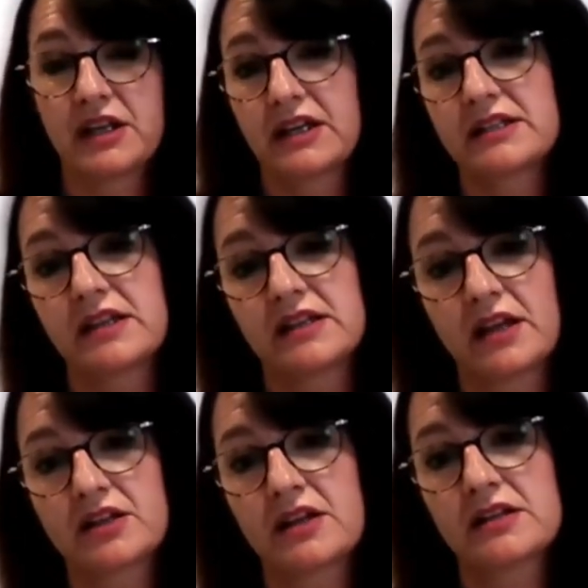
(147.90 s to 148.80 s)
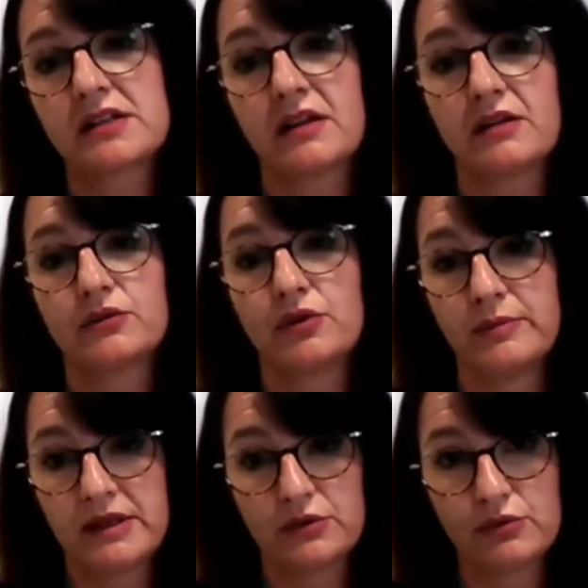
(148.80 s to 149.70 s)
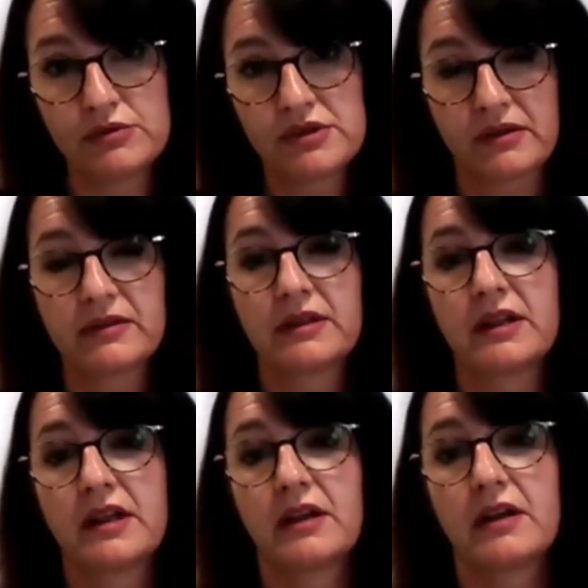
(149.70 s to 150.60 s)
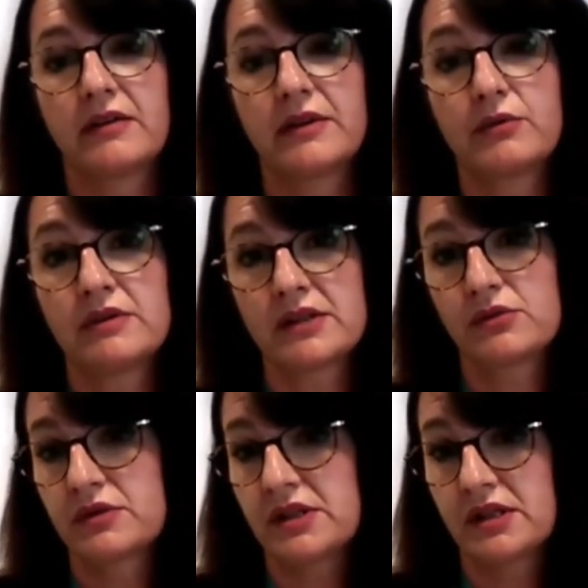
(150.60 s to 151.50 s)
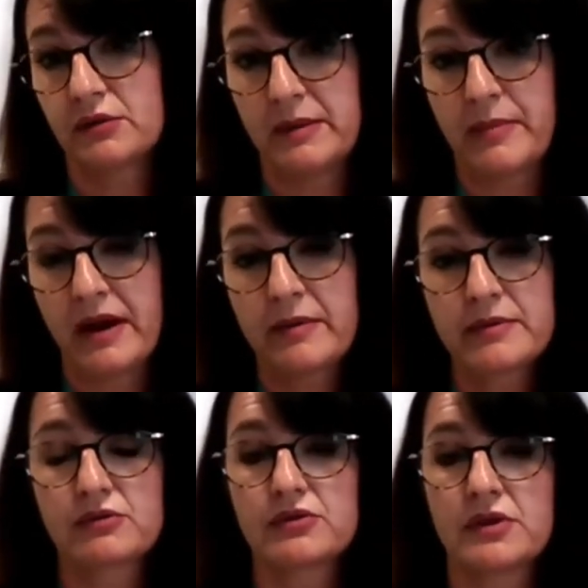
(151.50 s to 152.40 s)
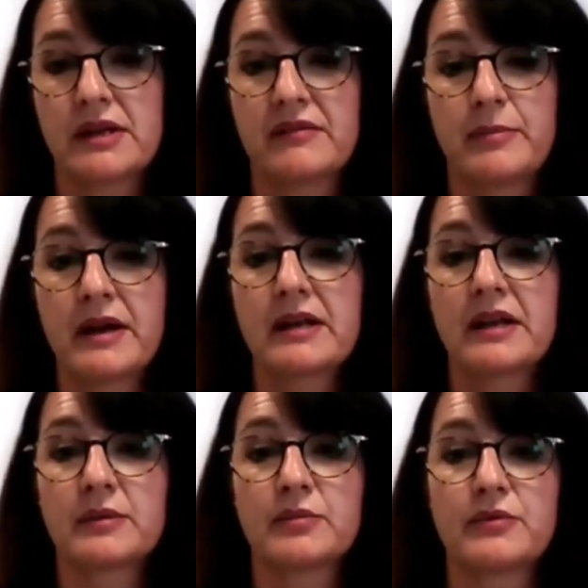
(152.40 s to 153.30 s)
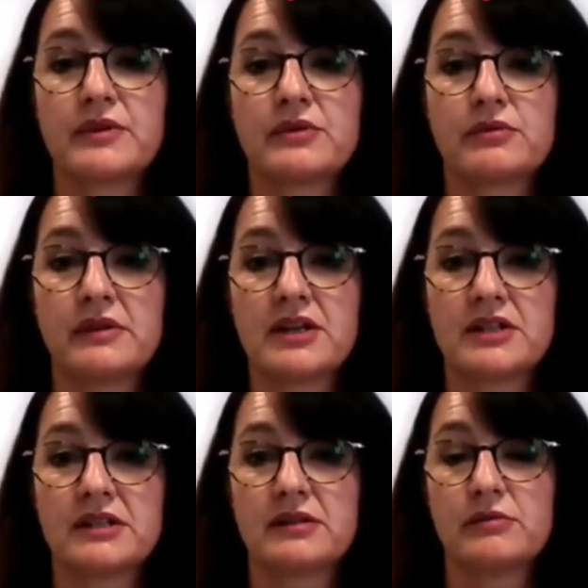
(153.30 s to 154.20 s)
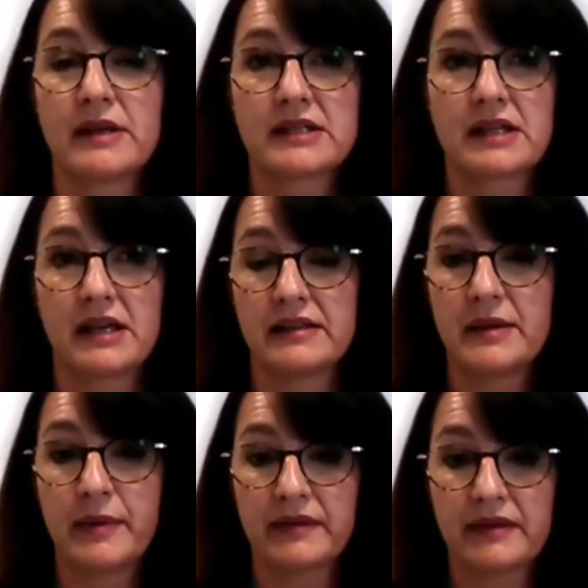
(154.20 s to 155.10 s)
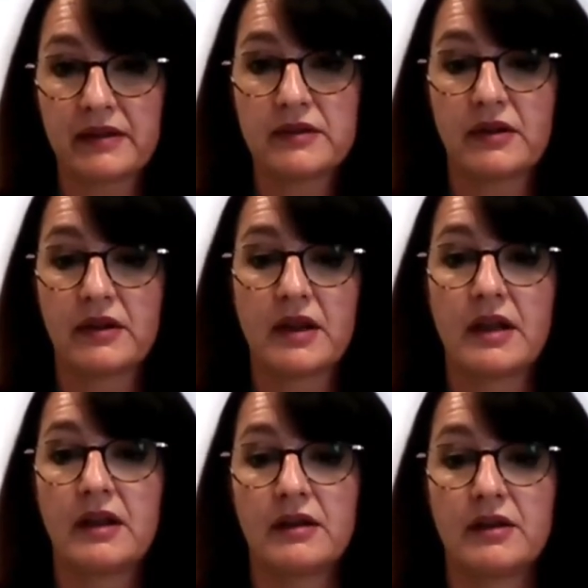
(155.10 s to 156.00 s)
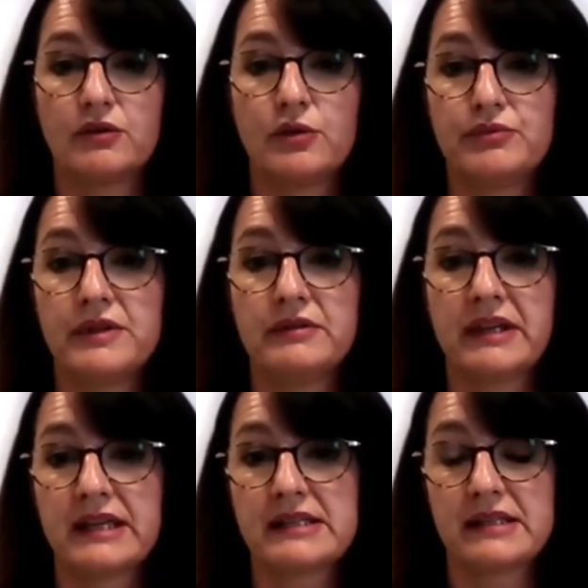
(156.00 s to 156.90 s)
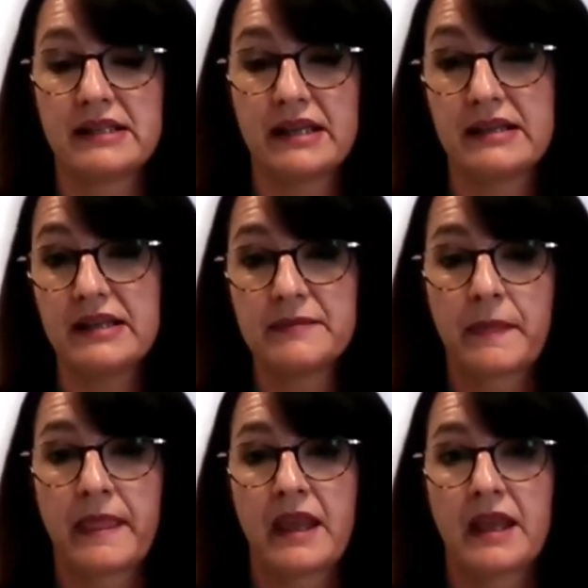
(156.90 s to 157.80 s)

Et j'ai créé cette agence en 2012 avec une associée au départ, parce que je n'avais pas la carte professionnelle, j'étais commerciale indépendante euh, depuis une quinzaine d'années.